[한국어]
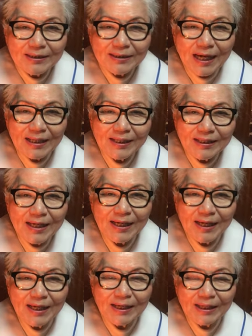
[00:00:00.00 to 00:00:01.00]
자기
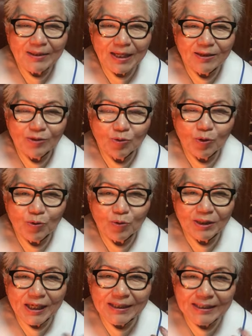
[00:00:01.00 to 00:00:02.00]
때 되는 수도 있고
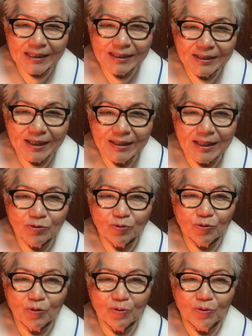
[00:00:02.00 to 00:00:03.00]
자기 자식 때 되는
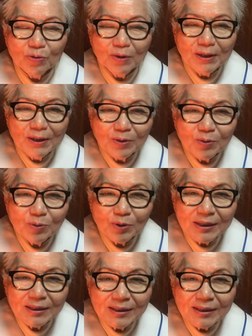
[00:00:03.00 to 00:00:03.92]
수도 있고 또